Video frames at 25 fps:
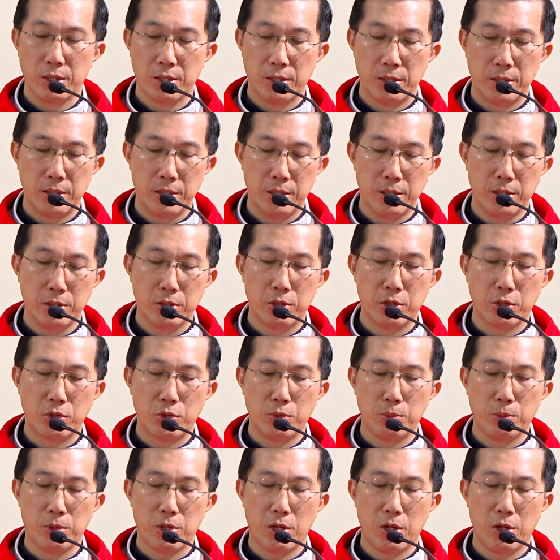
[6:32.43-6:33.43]
xin cho
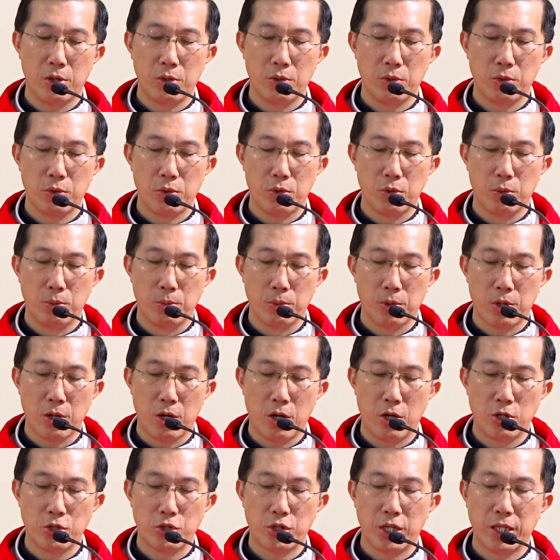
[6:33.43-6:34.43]
chúng con cùng
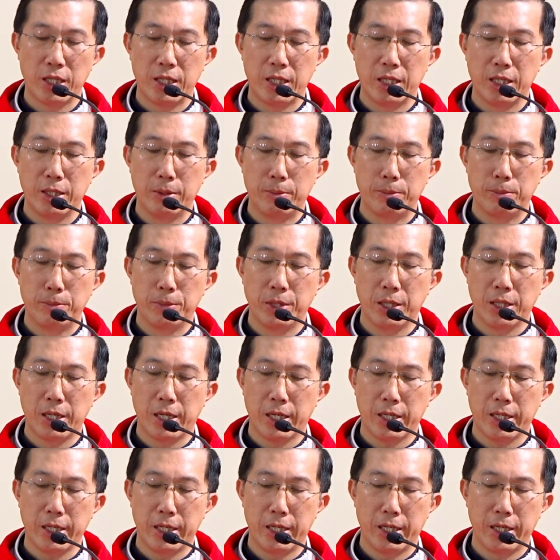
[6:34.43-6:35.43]
có trái tim biết
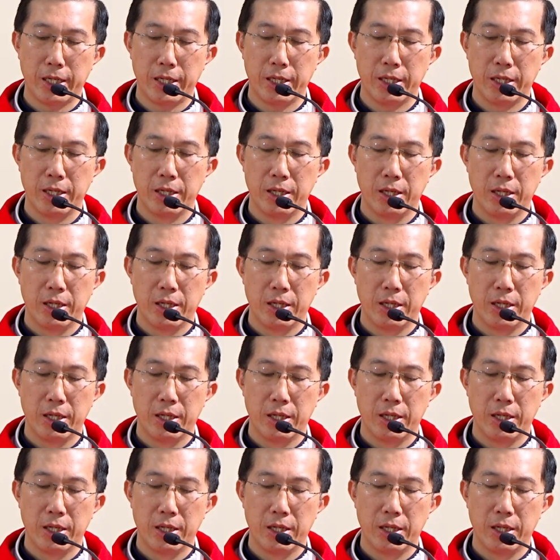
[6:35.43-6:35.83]
lắng nghe